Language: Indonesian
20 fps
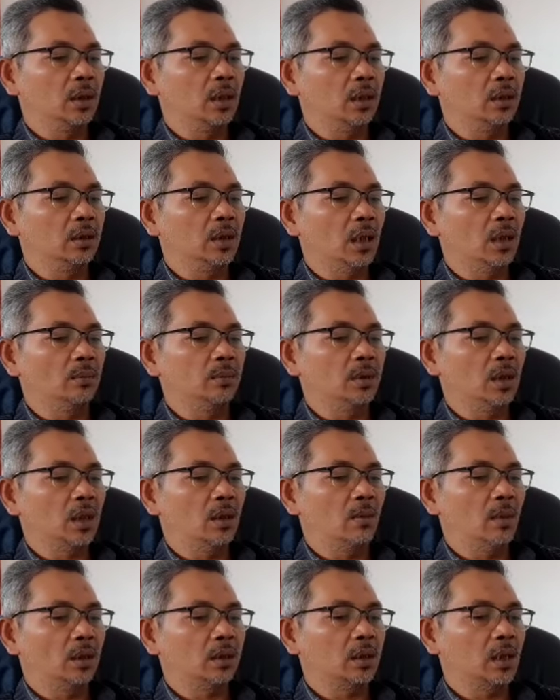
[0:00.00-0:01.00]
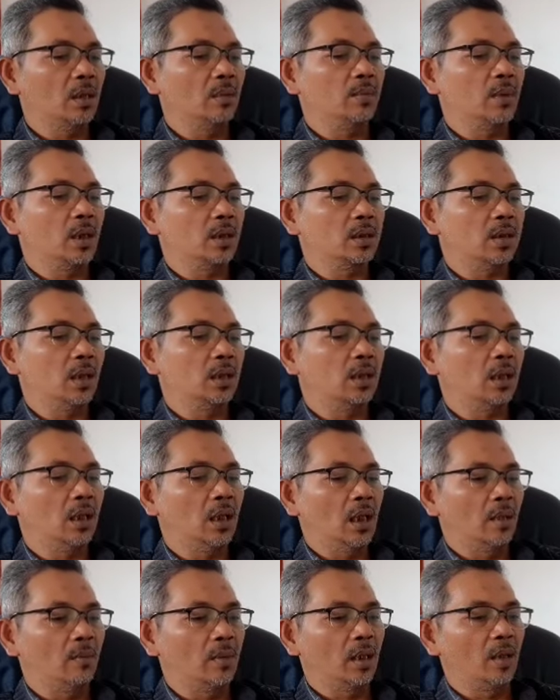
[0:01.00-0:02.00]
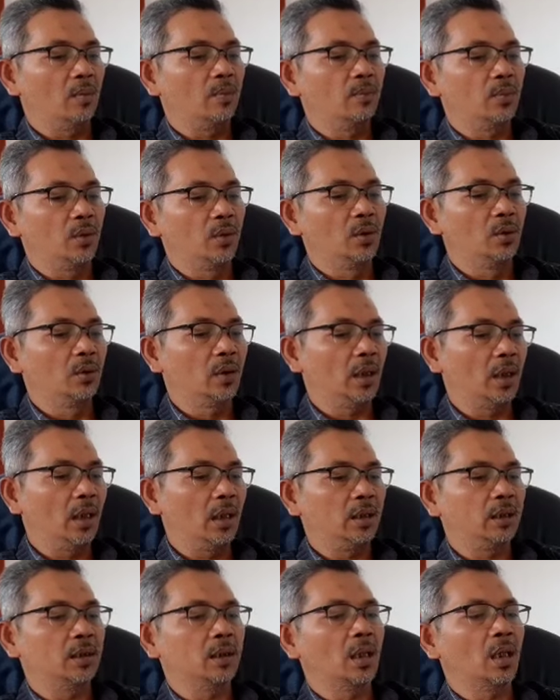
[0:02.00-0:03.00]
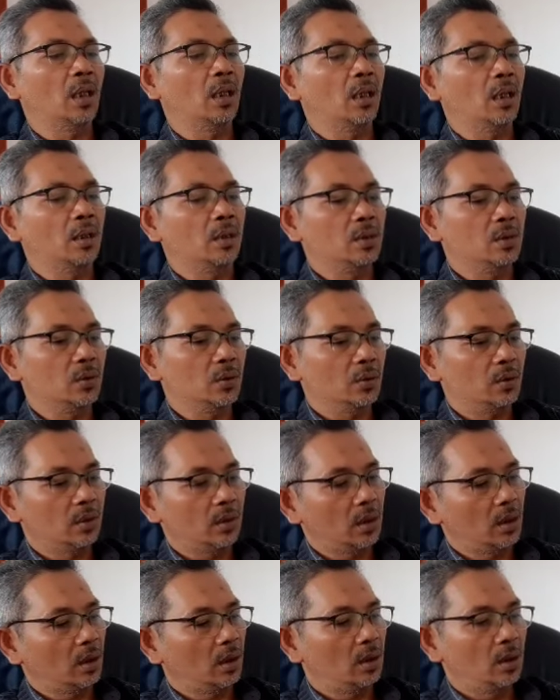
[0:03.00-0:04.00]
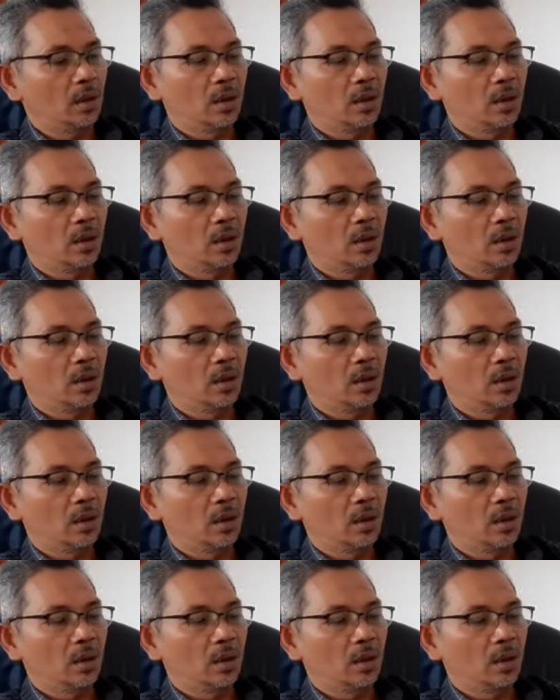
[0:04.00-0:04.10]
Kita menyelamatkan bangsa dengan apa? Bunuh elitnya lanjutnya.